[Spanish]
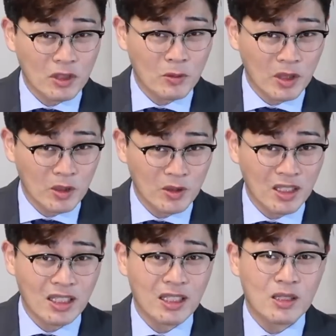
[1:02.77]
por medio
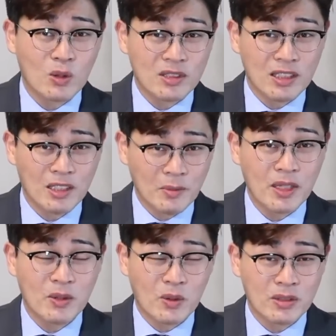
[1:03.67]
de los
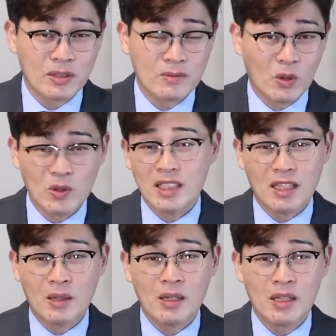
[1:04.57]
alimentos, o
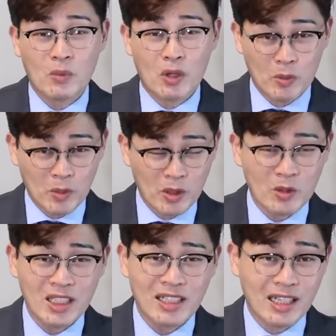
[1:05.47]
sea, por
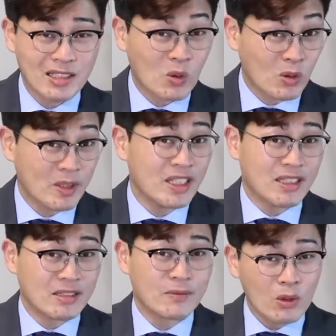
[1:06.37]
medio de las
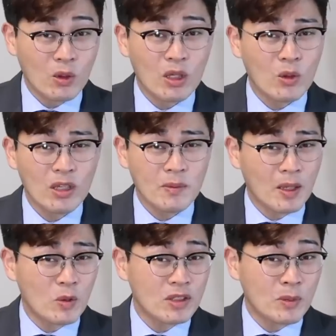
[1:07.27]
comidas. Lo que hoy
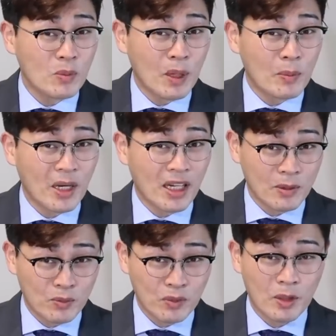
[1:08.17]
vamos a
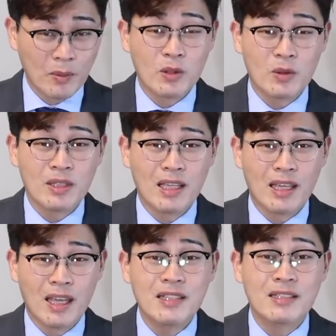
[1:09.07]
preparar primero
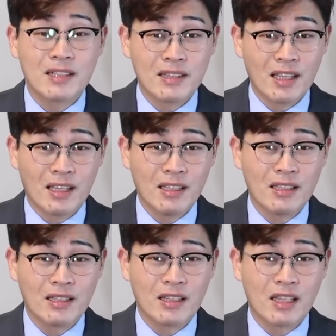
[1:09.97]
es el té
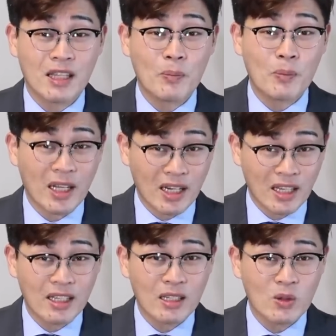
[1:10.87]
de
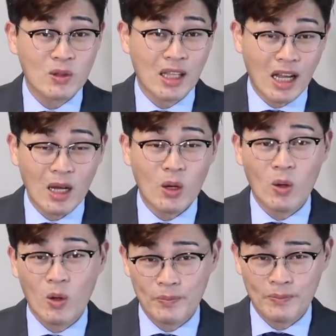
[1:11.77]
perejil con
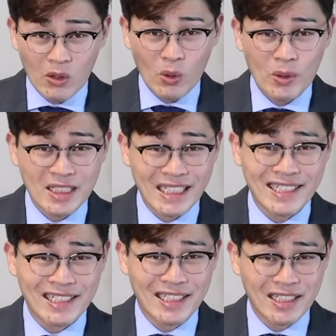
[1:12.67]
ajo. Los
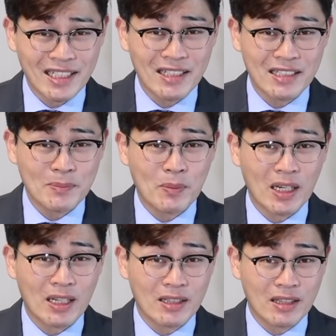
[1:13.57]
ingredientes
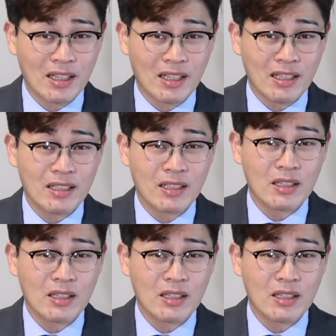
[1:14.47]
para el té